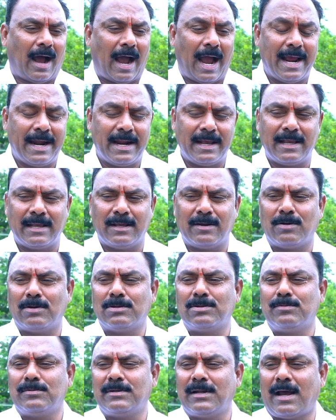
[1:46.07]
ఆయనకి
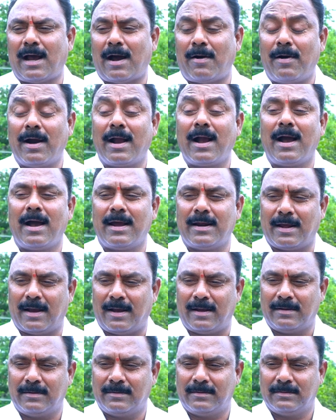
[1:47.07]
ఈరోజు ఉన్న అవగాహన
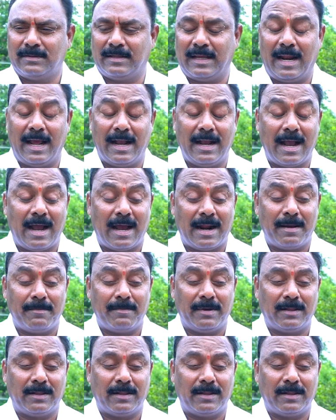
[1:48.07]
తెలంగాణ